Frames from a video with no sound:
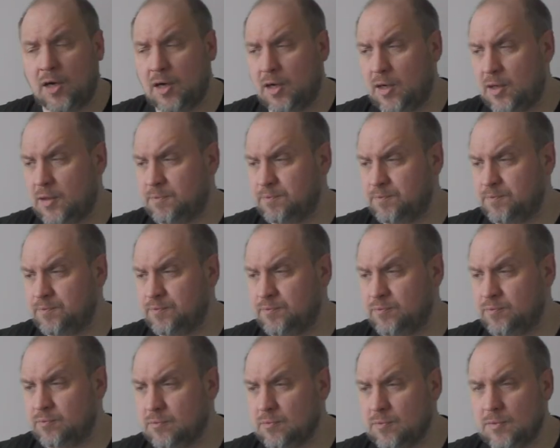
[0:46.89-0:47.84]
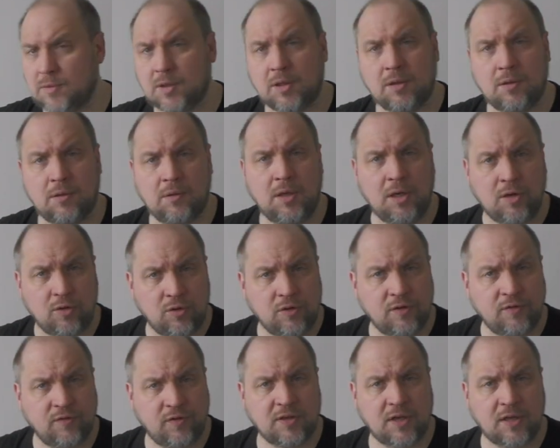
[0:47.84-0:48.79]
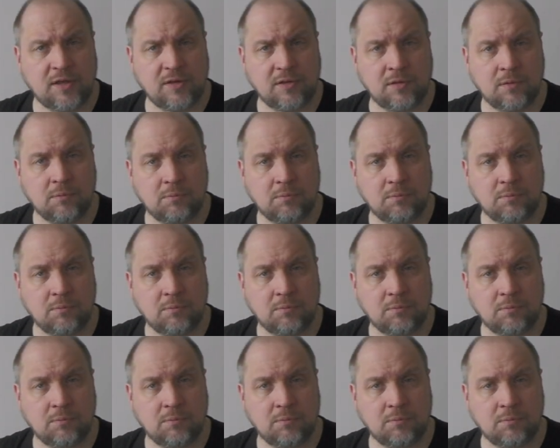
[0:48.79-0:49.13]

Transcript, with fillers: ähm, inklusive Versand?